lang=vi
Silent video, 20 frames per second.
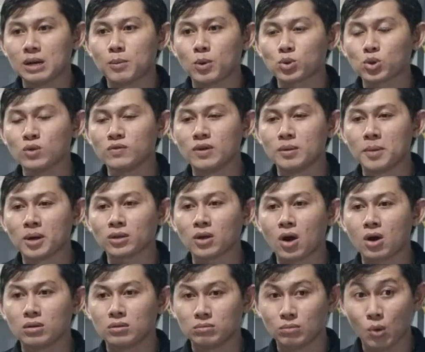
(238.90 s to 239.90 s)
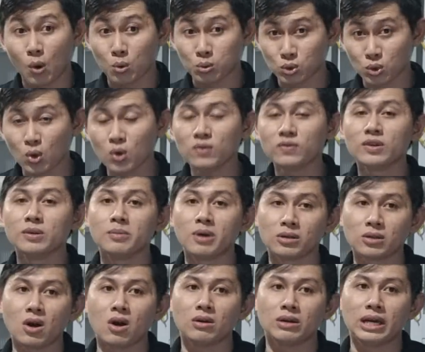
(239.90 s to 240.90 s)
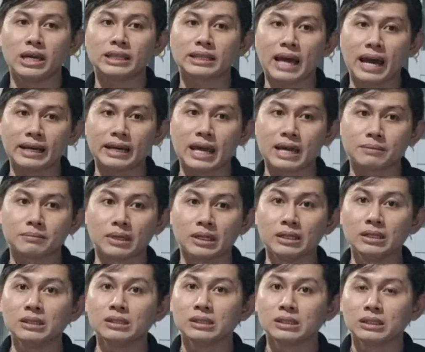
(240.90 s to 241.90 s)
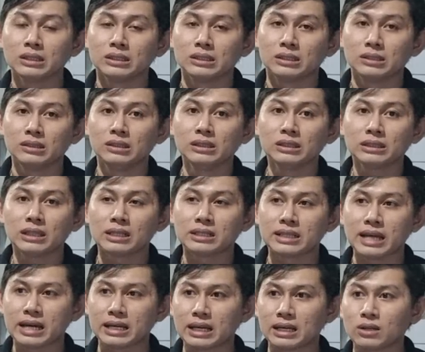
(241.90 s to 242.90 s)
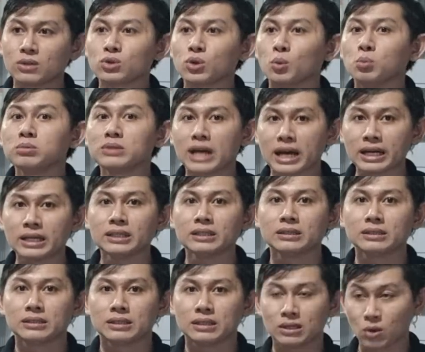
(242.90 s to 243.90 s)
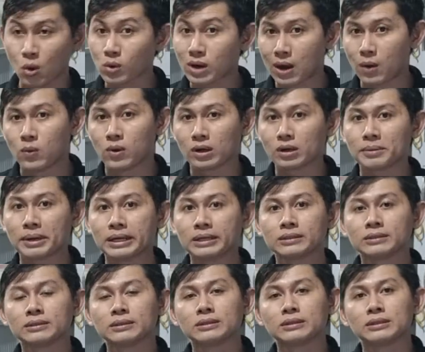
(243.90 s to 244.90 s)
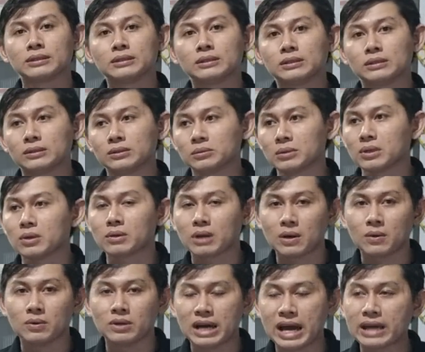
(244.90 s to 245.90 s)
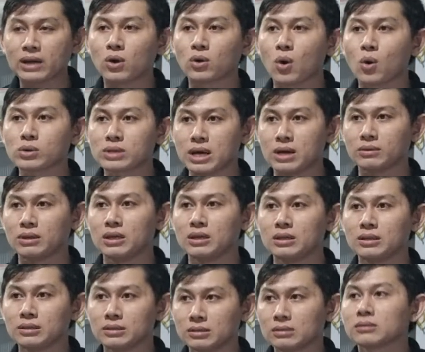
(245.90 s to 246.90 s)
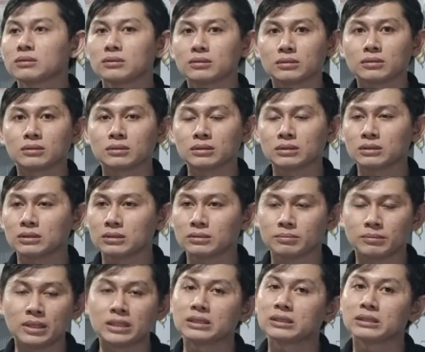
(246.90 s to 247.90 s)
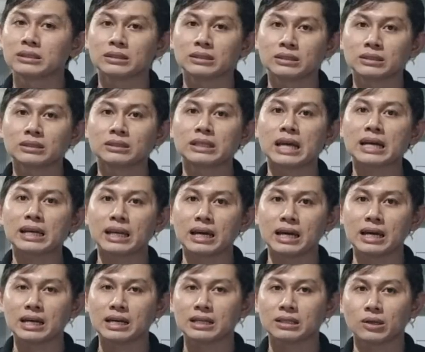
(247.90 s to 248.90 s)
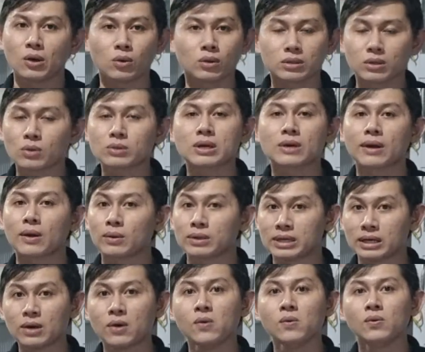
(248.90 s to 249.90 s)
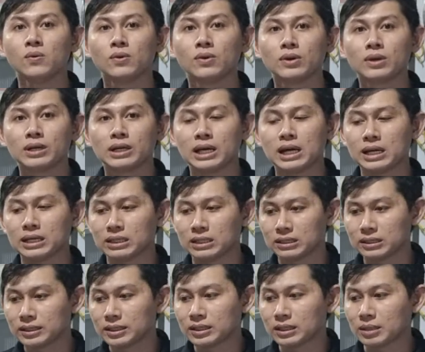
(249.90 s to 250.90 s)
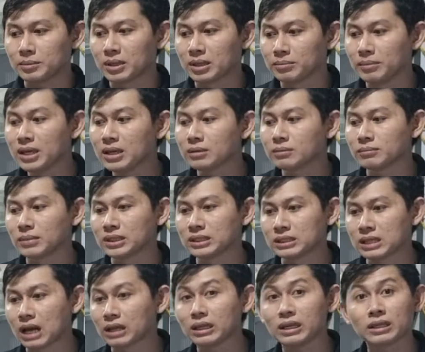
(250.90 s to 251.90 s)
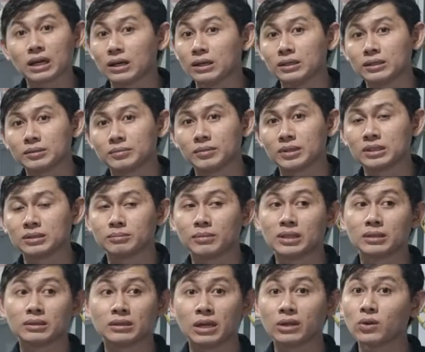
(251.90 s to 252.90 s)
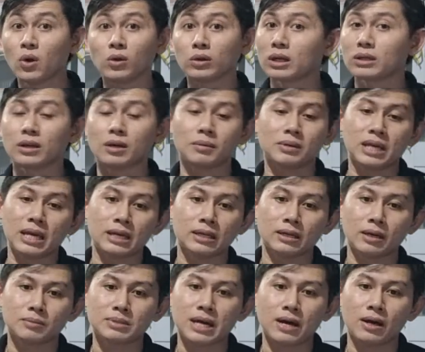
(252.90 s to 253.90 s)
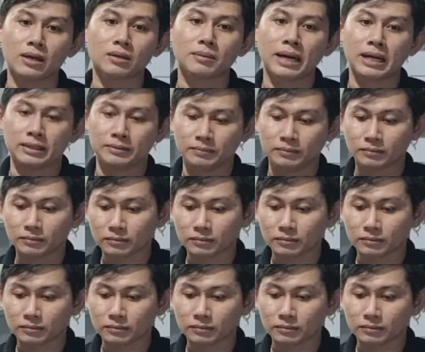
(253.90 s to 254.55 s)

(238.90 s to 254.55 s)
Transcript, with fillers: Một số vườn mẫn thon hiện tại đang bị dưới tình trạng là nó rụng trái cổ đầu thôi các bạn, rụng trái cổ đầu. Ai còn cổ sau thì mình chắc là cổ sau đậu là chắc cú. Là mình biết mình chở tiết thôi, mình chuyển thuốc ra chứ không có gì, không sao hết các bạn.